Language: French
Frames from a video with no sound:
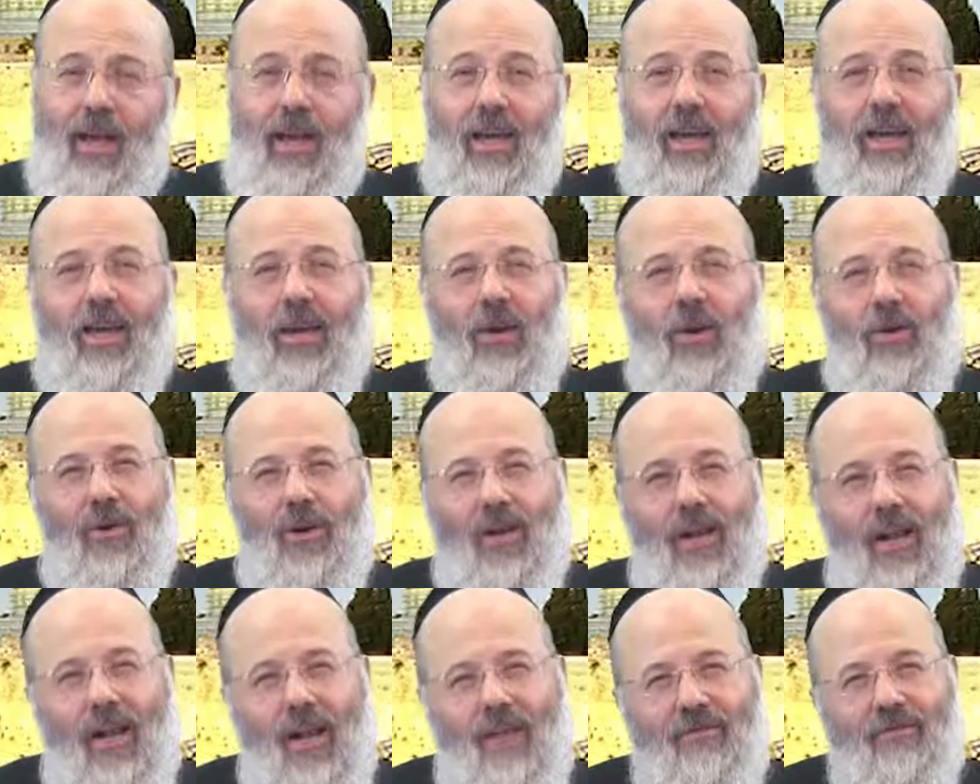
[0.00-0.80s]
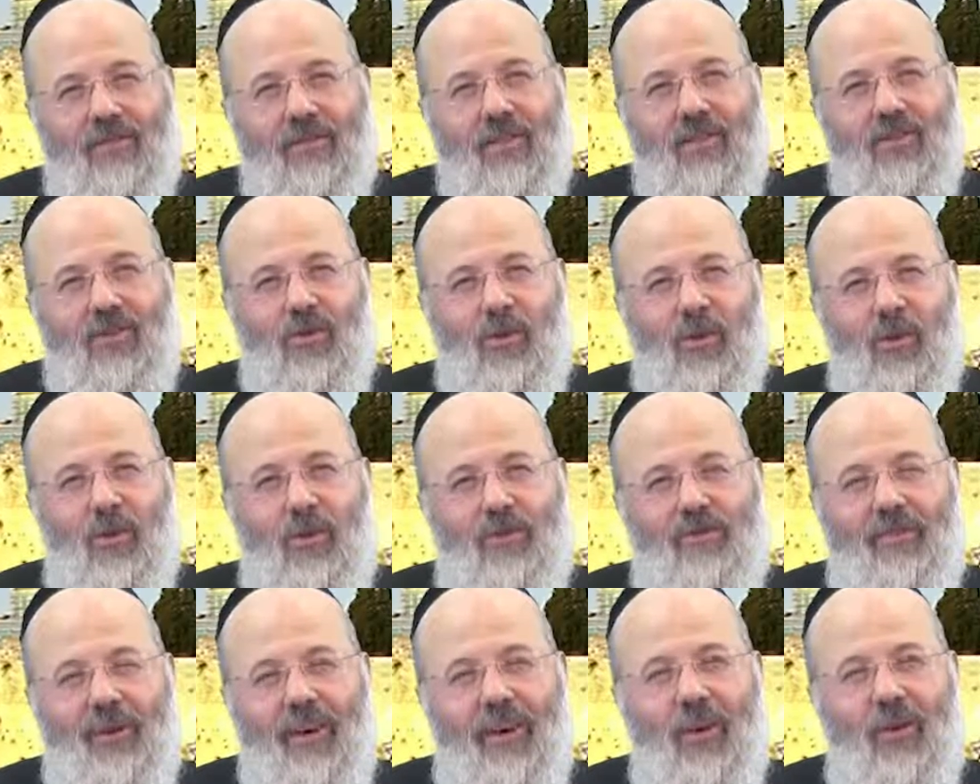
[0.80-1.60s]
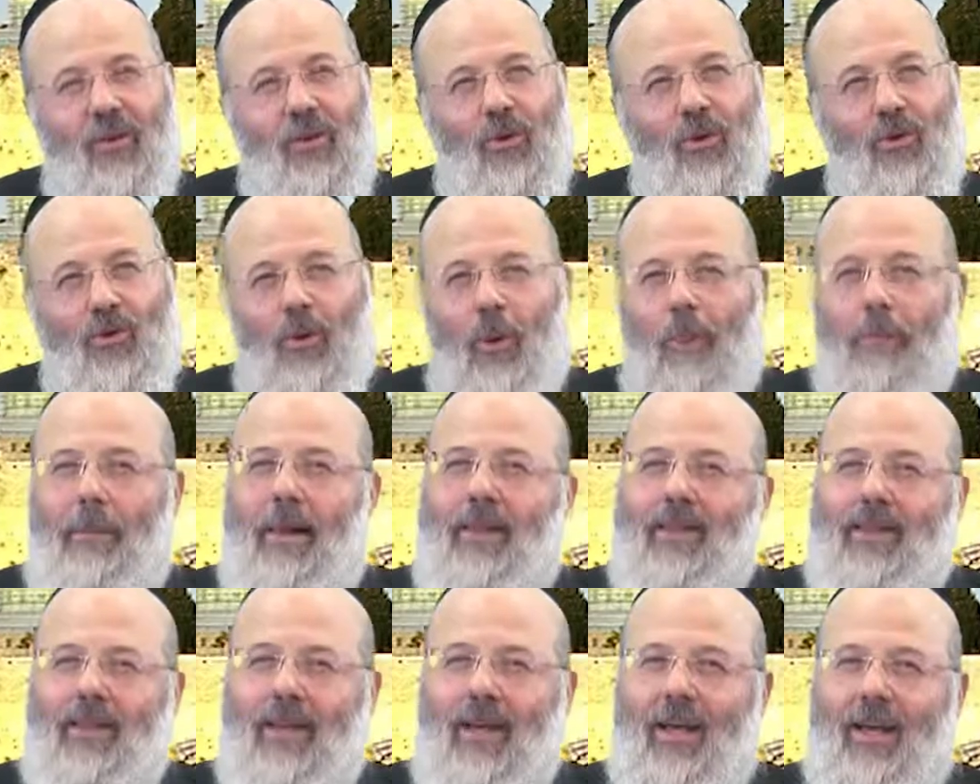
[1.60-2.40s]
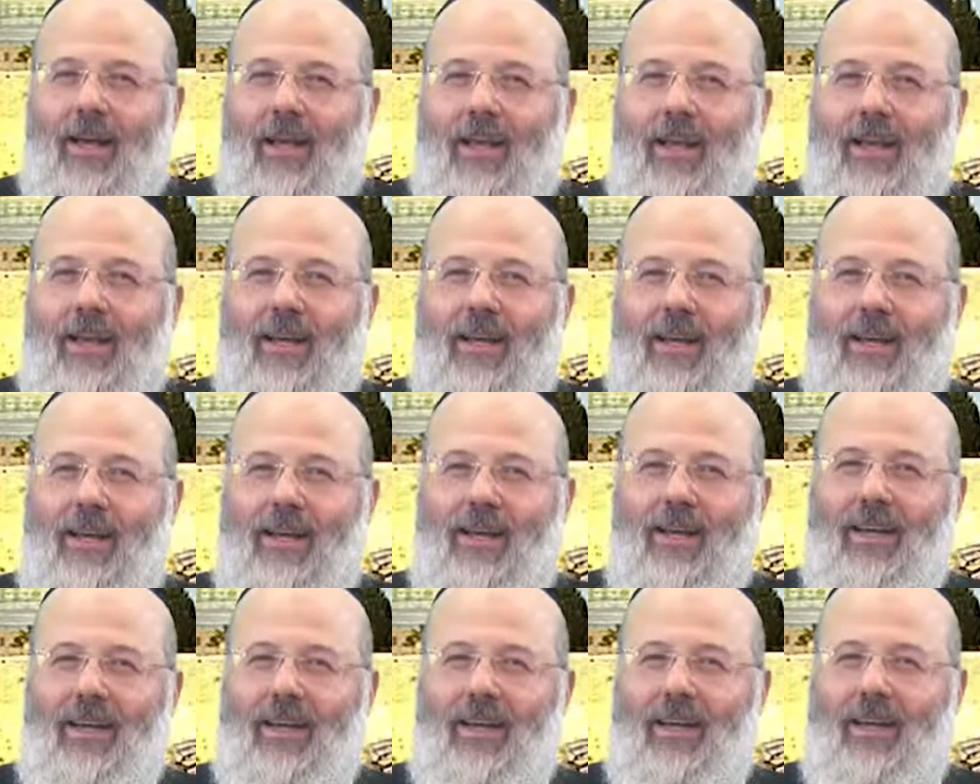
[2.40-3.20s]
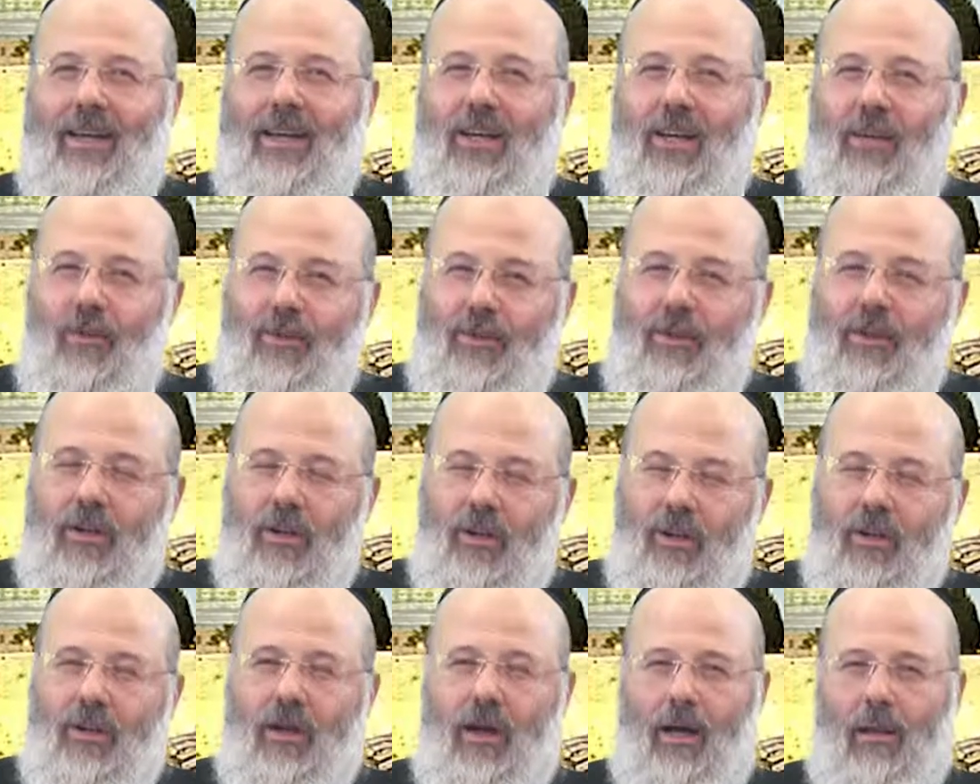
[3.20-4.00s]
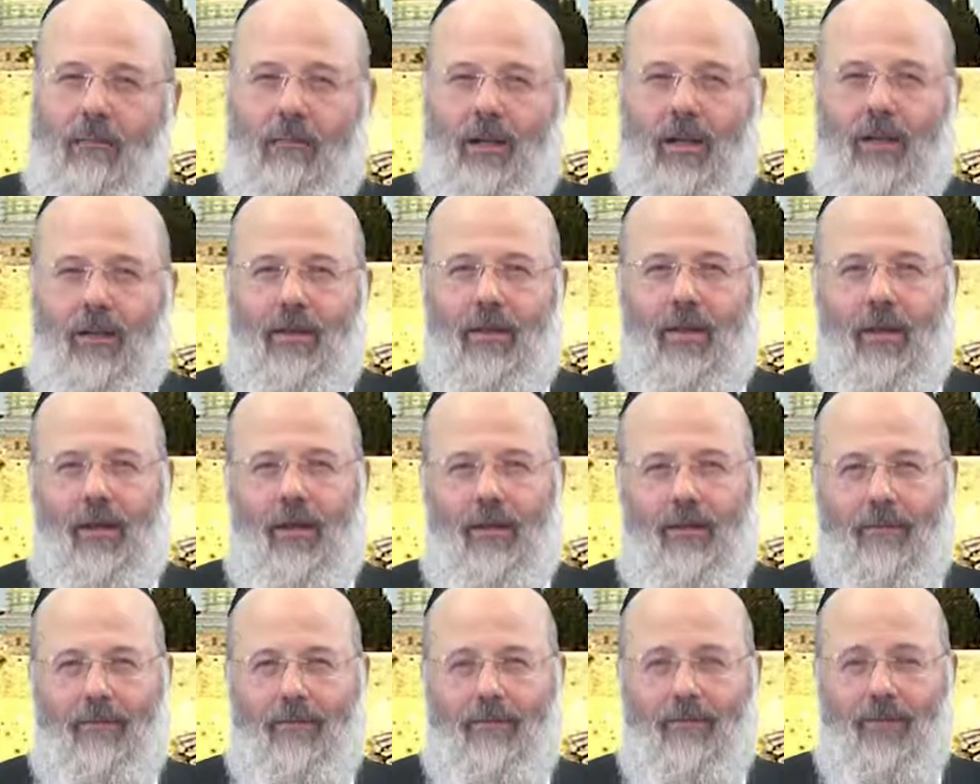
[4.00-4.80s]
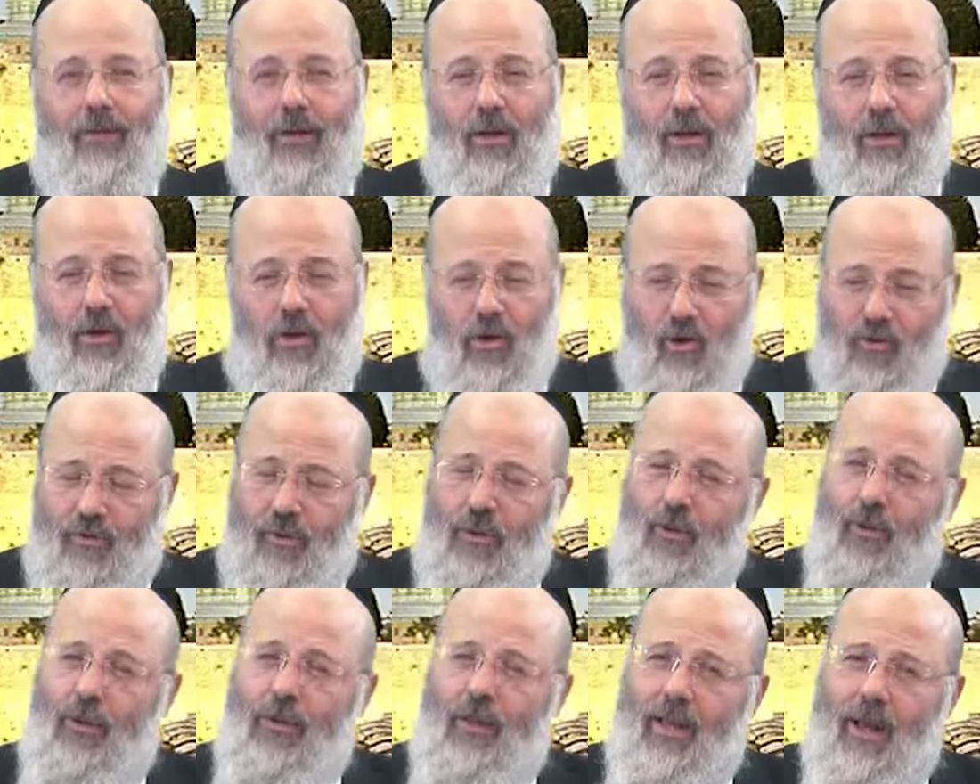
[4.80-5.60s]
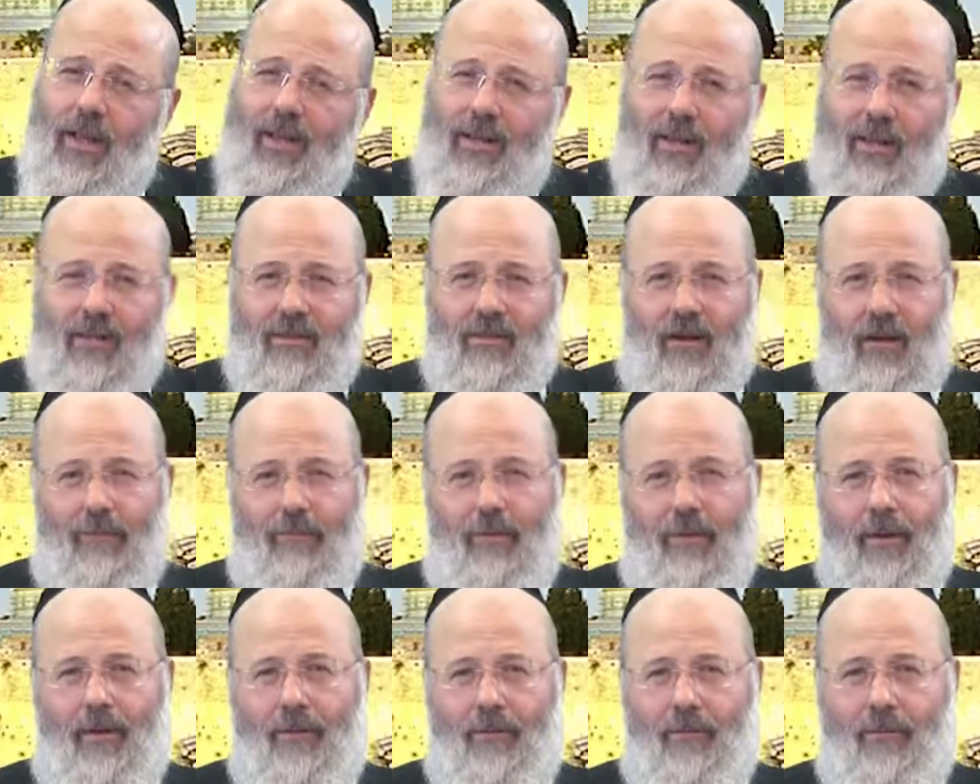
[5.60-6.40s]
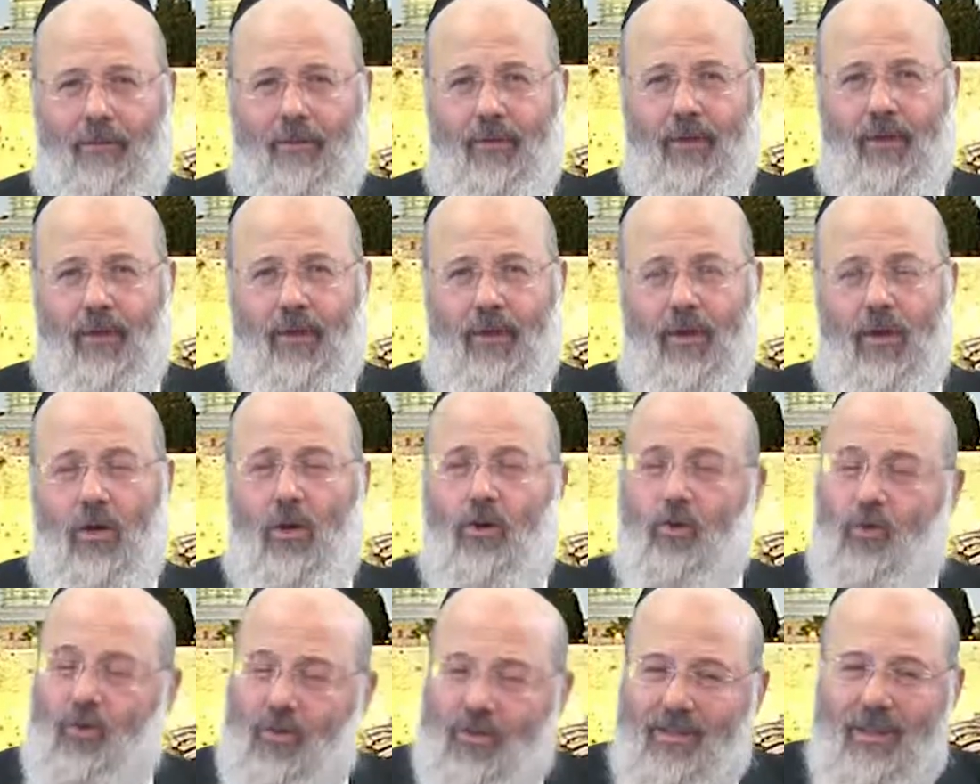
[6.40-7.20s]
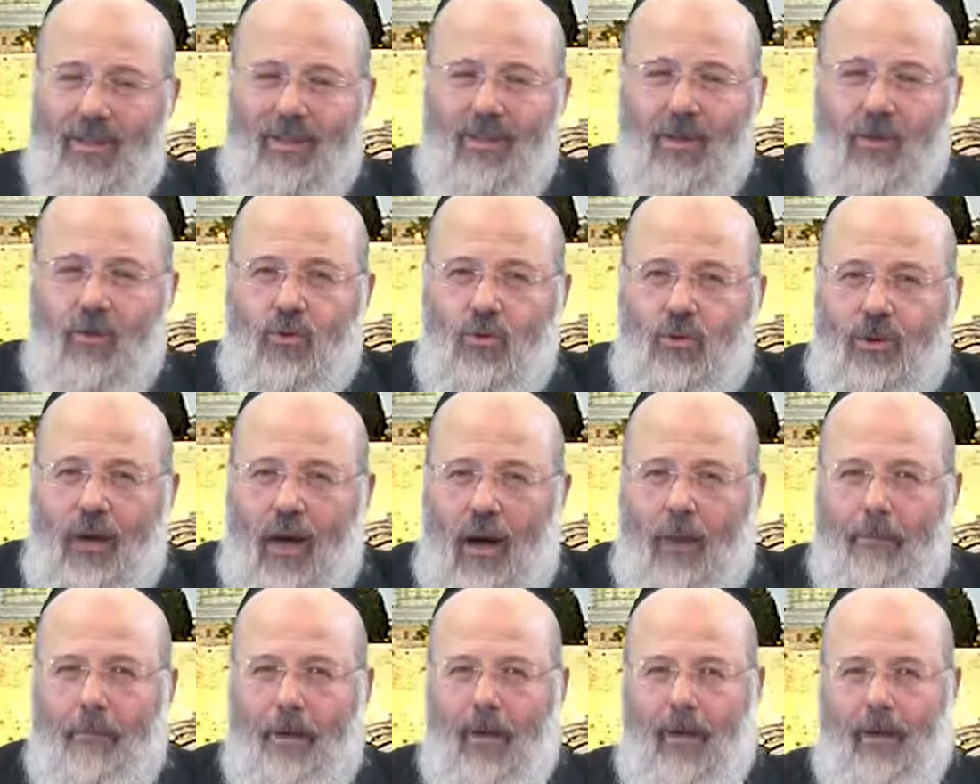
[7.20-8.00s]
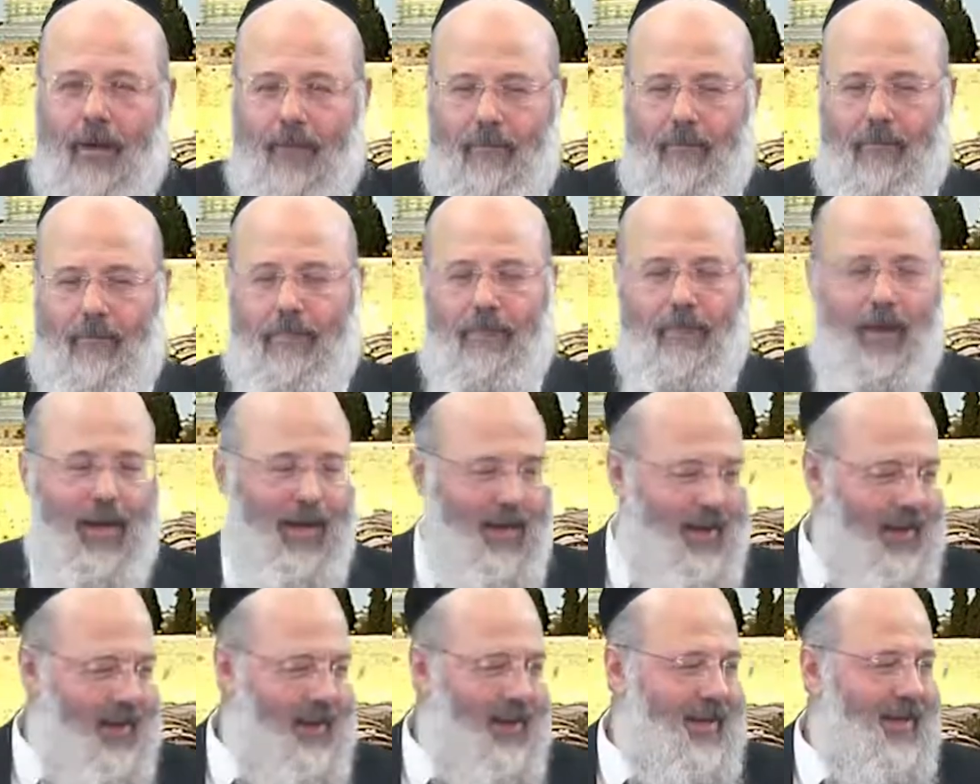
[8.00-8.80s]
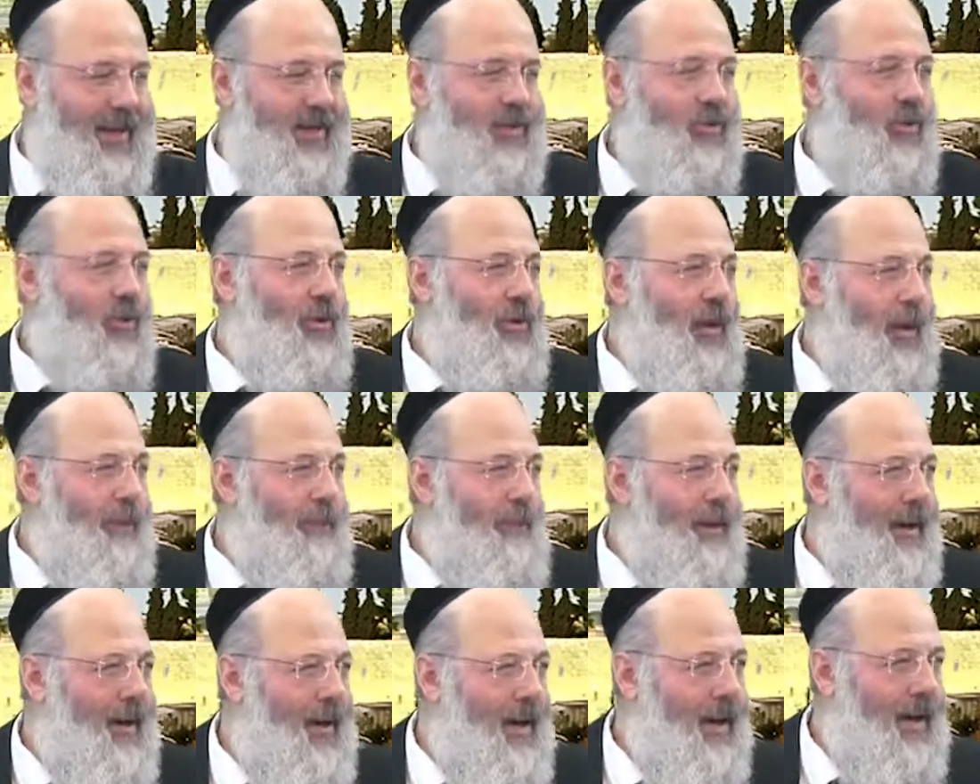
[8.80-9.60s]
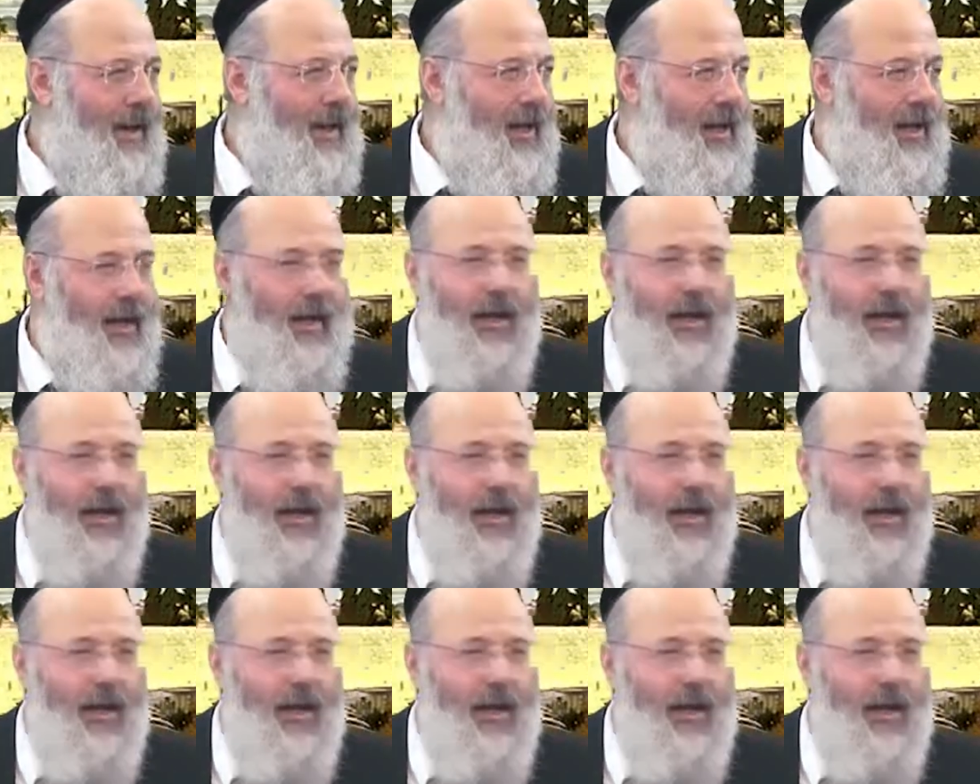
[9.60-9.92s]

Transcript: il lève ses yeux vers notre Mandel et lui dit, regarde Mandel, je vais te donner un exemple. Tu sais, dans une armée, il y a ce qu'on appelle